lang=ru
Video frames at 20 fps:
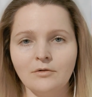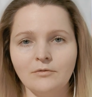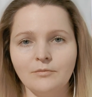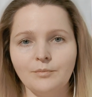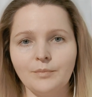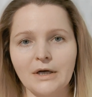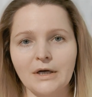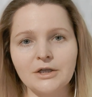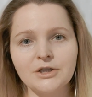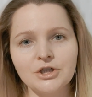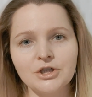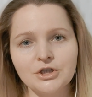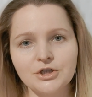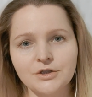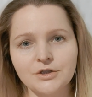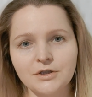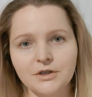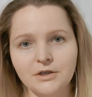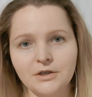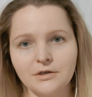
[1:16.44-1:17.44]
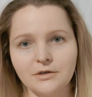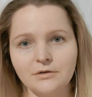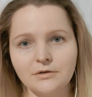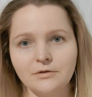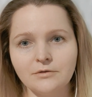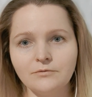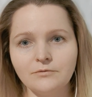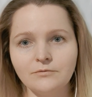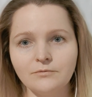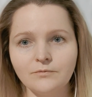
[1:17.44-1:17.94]
Практически
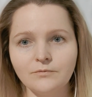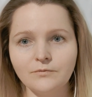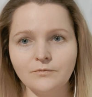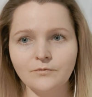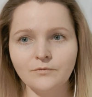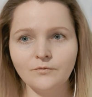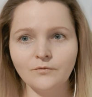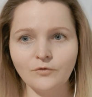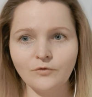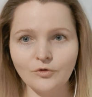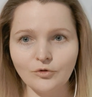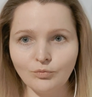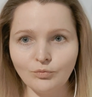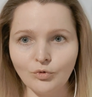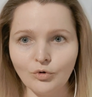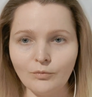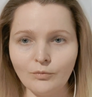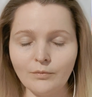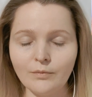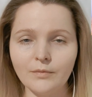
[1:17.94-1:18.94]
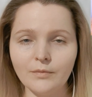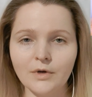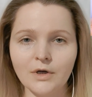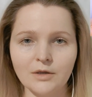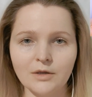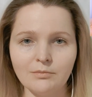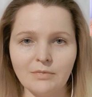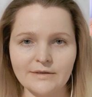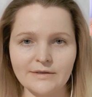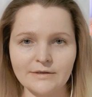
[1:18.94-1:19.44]
в любом
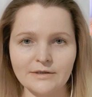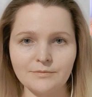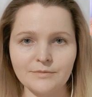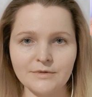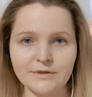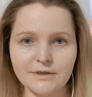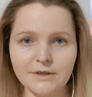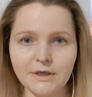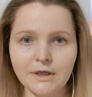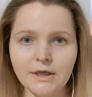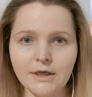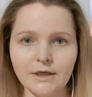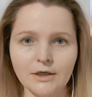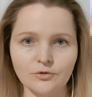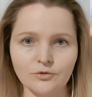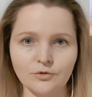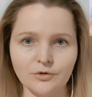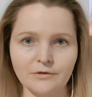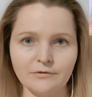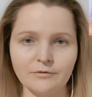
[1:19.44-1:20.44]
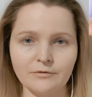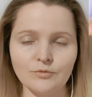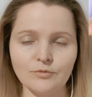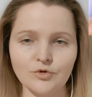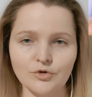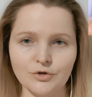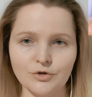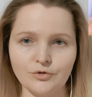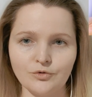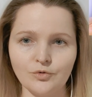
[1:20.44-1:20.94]
колбасном изделии, которое вы
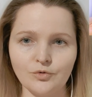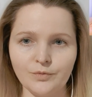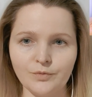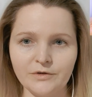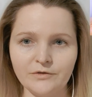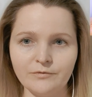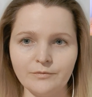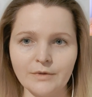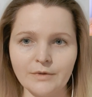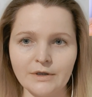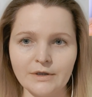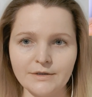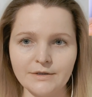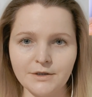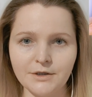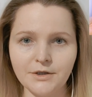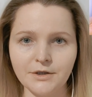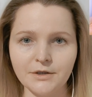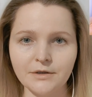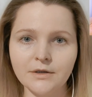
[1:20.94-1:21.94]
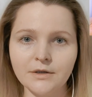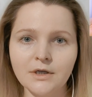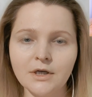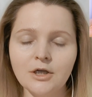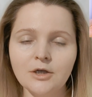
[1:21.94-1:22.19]
можете купить в магазине,